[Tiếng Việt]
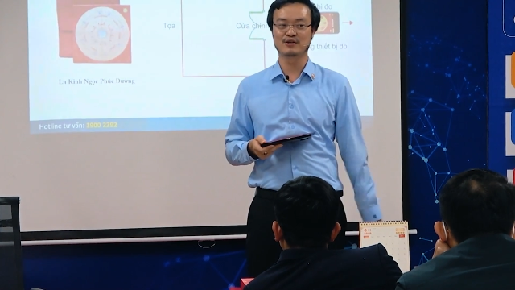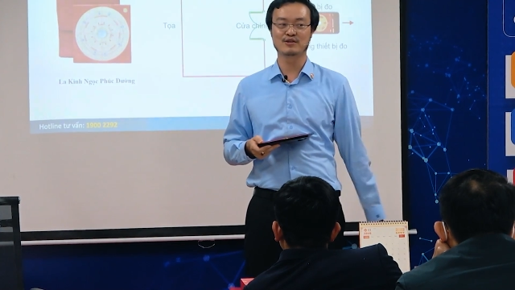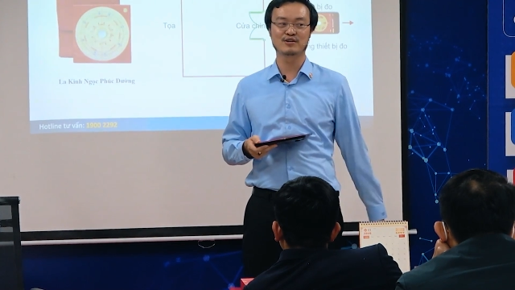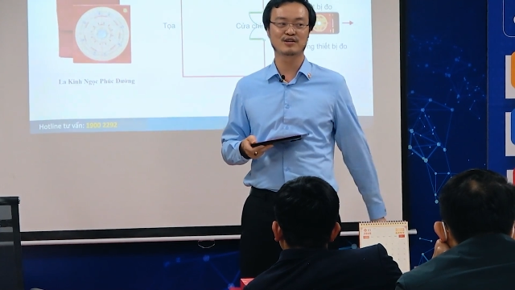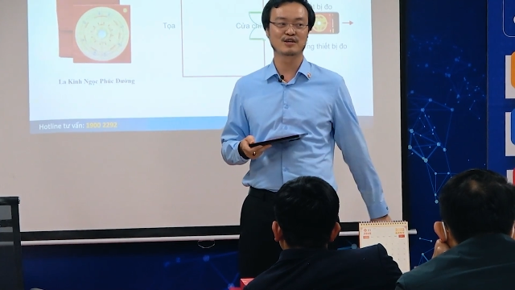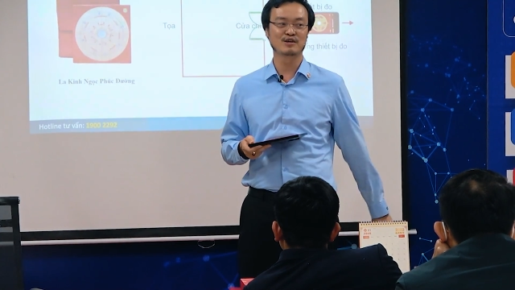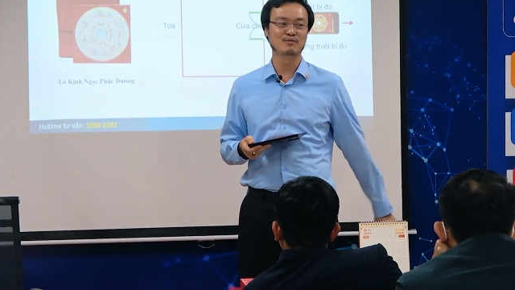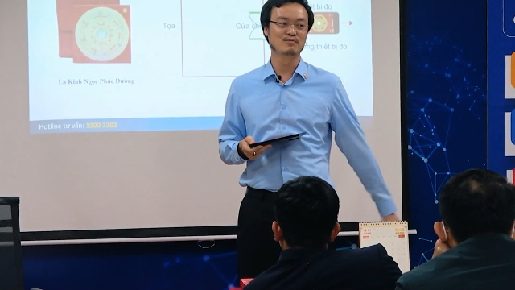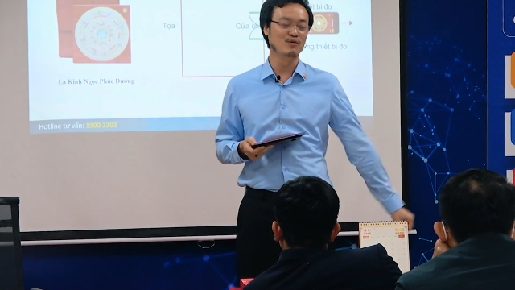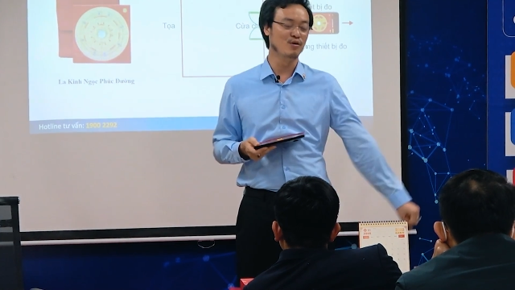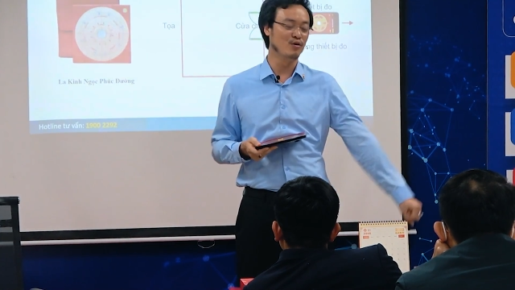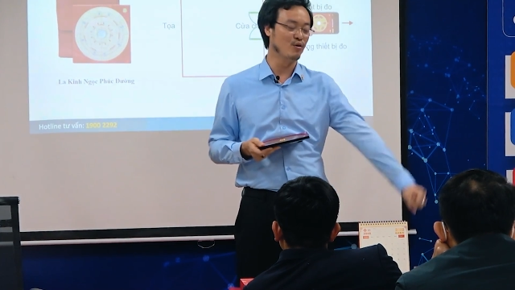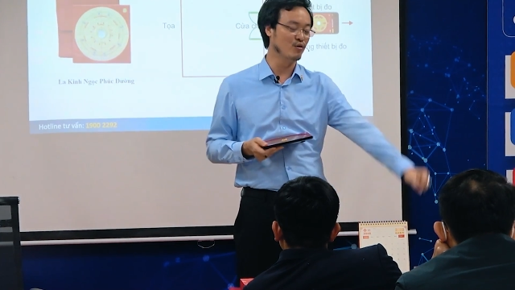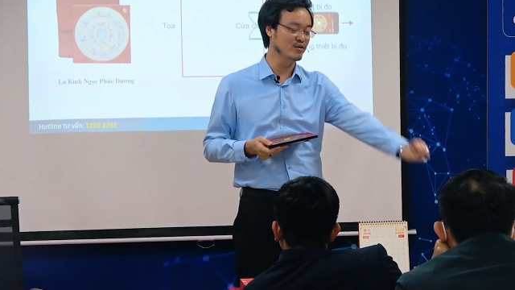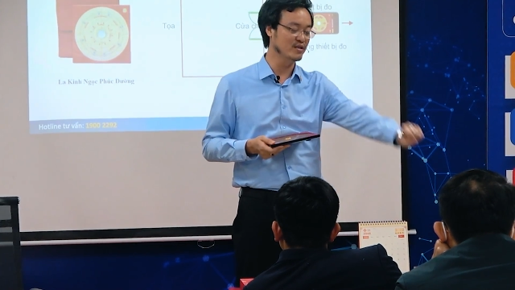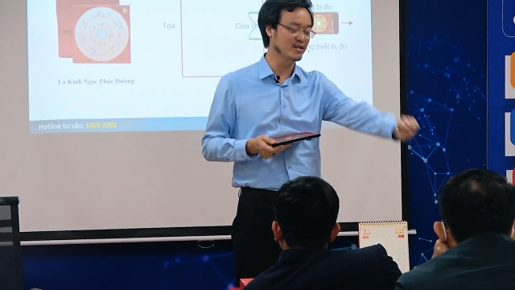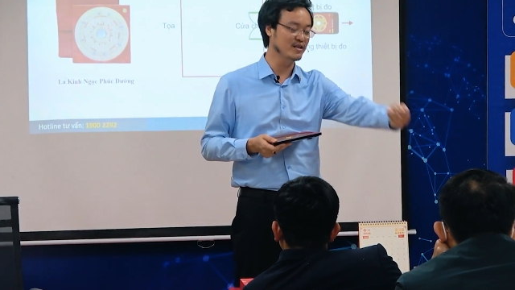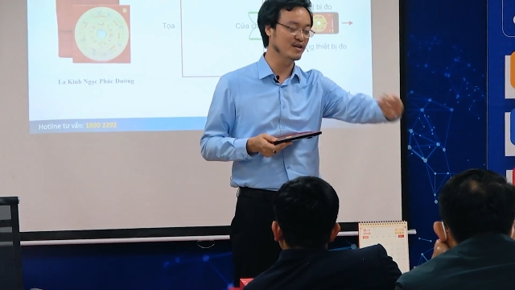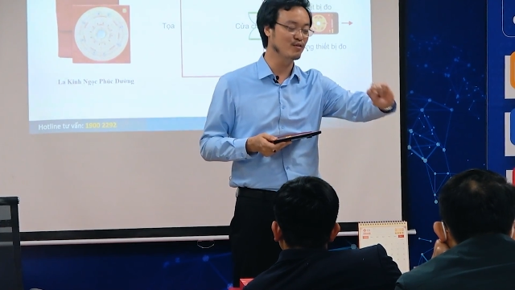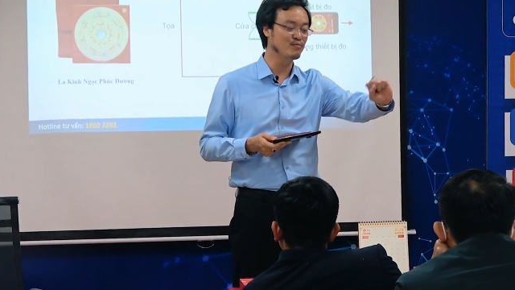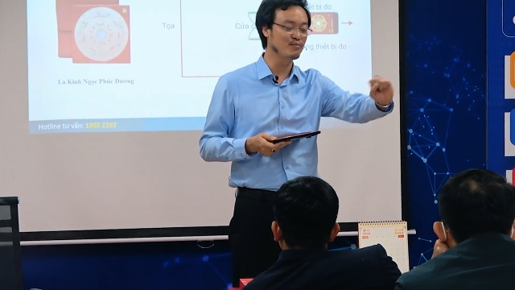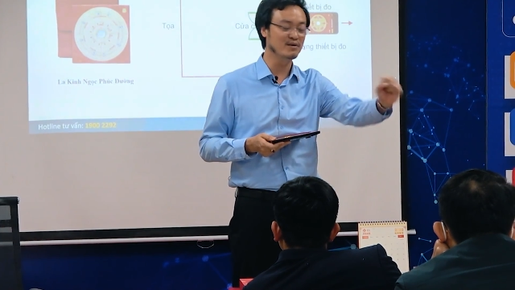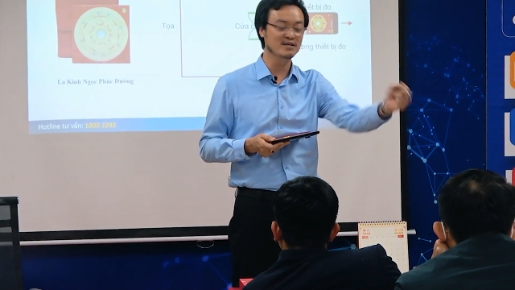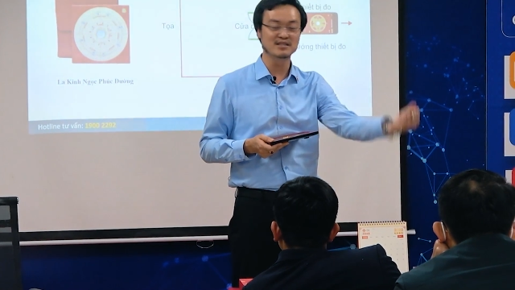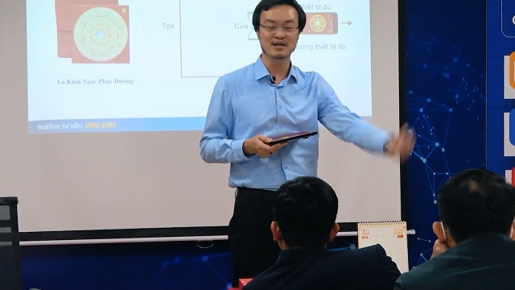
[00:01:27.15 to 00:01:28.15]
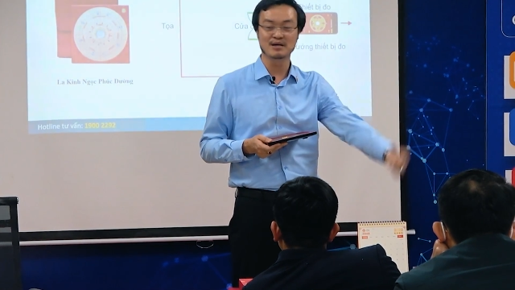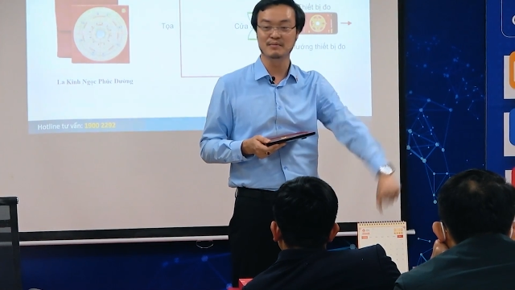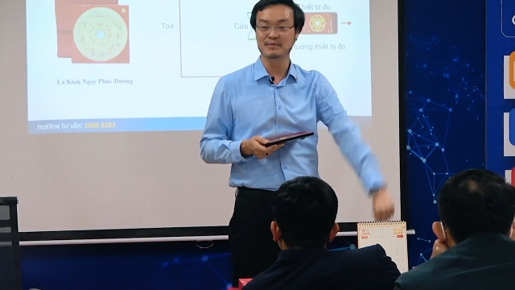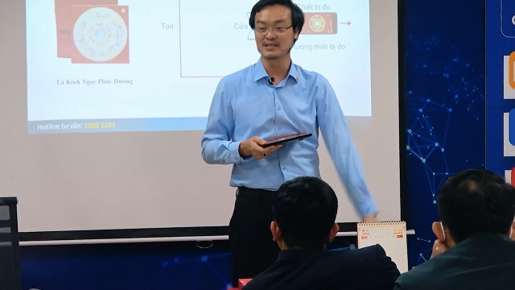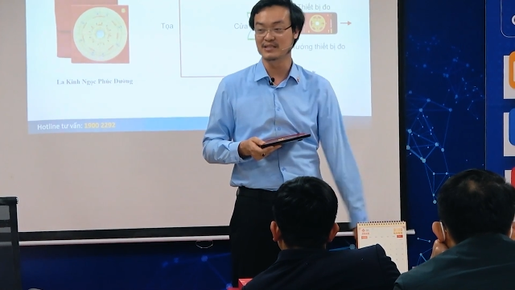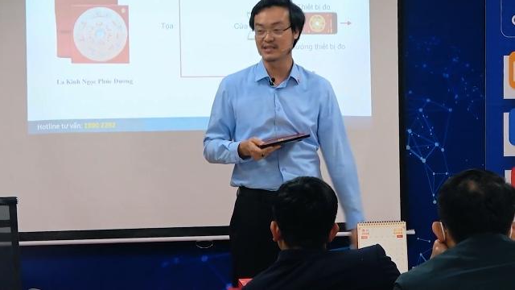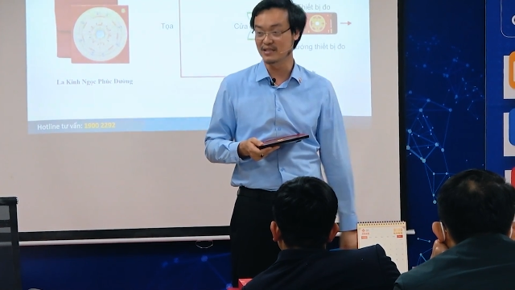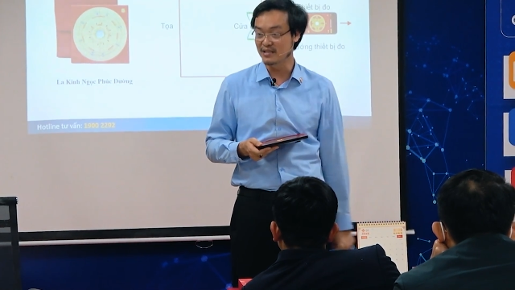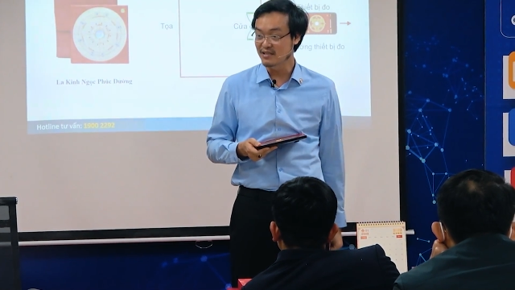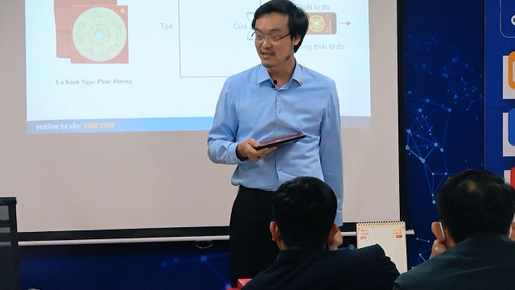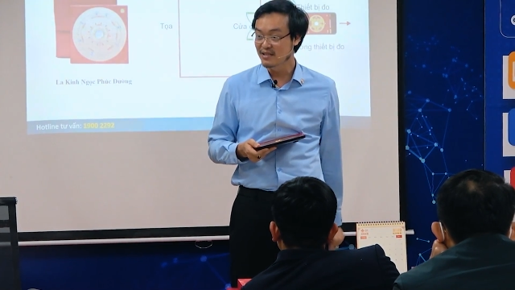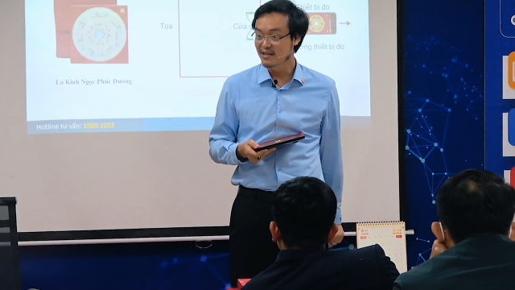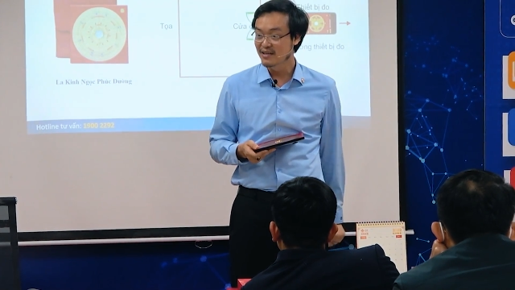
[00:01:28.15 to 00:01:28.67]
còn đồng hồ thì không bao giờ bị
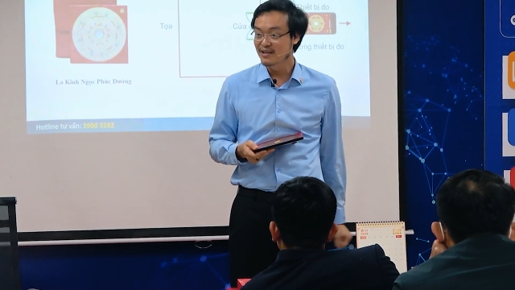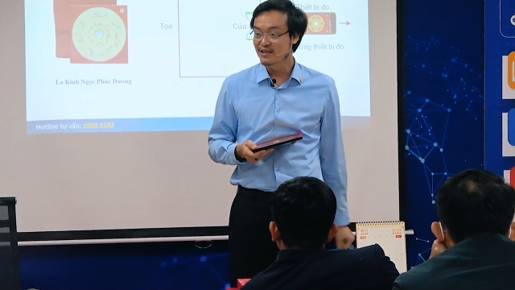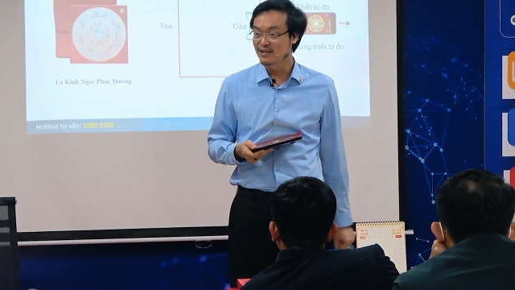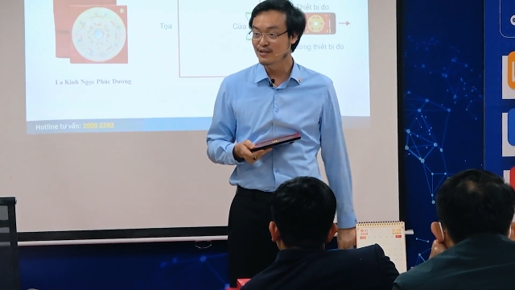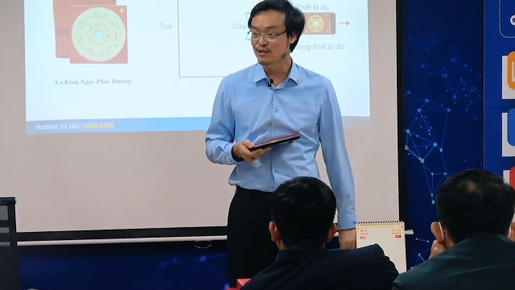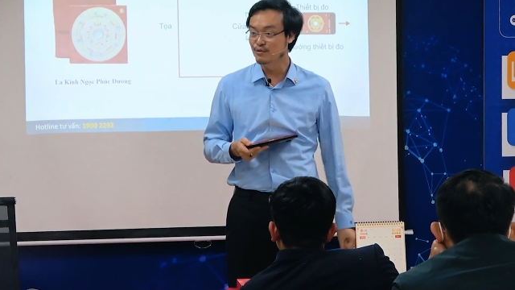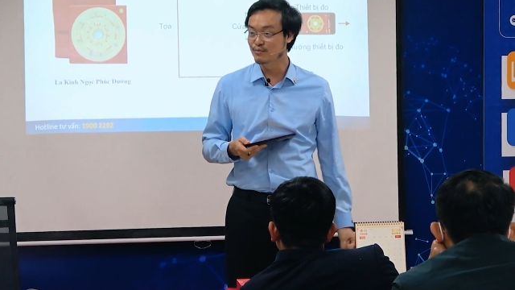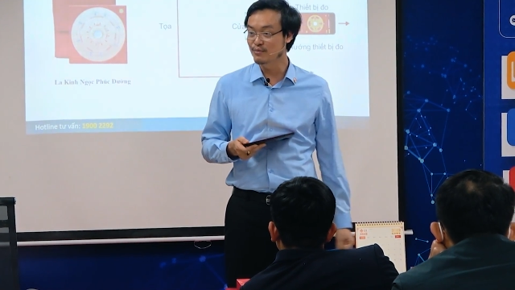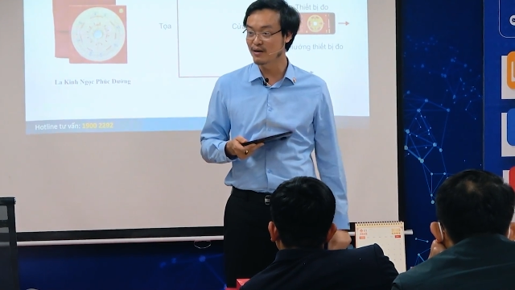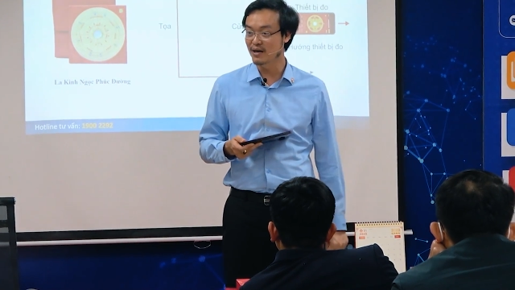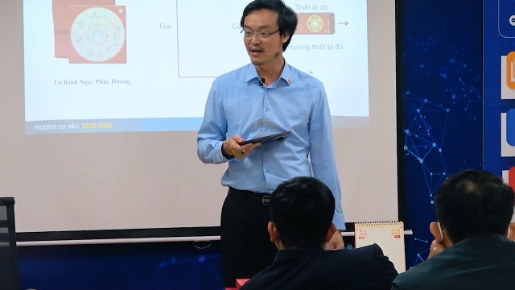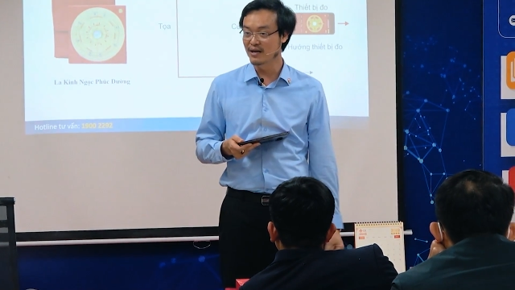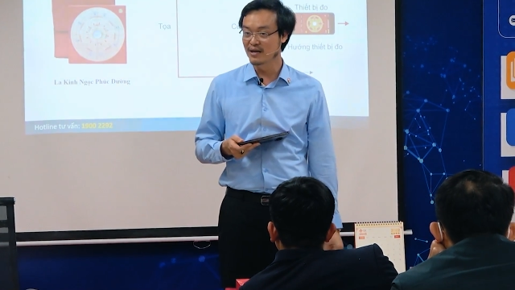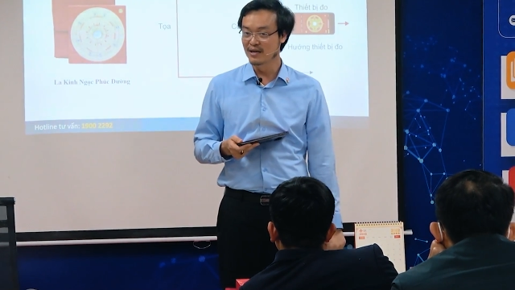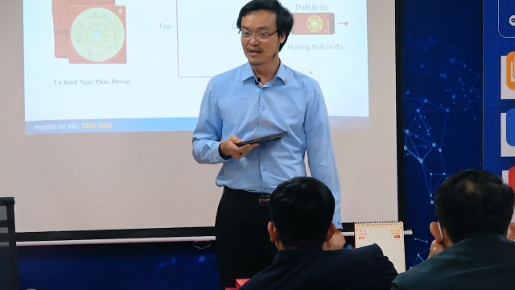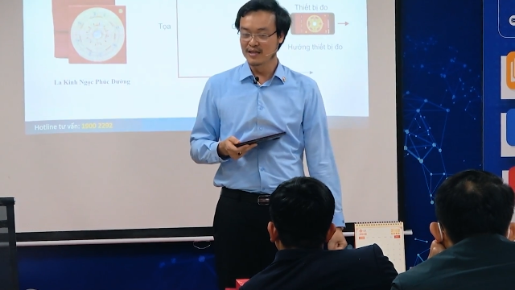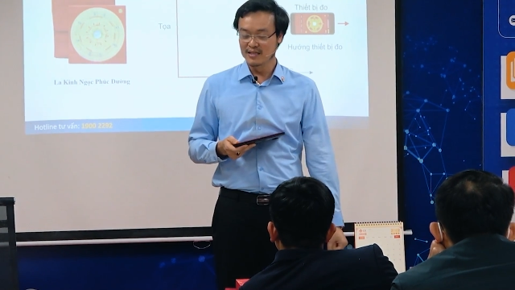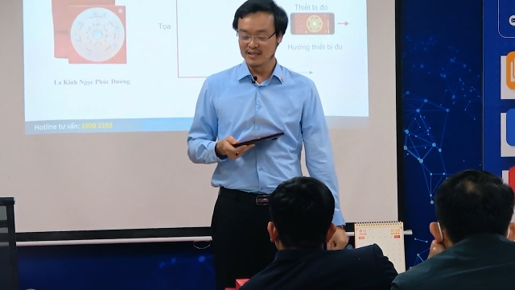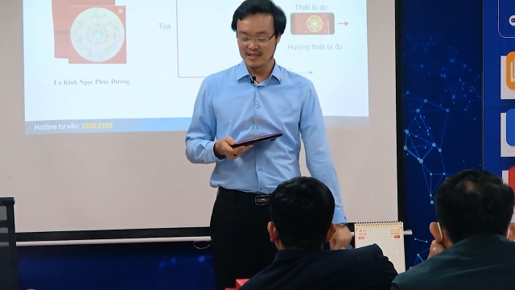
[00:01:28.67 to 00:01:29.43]
dính, đúng không ạ?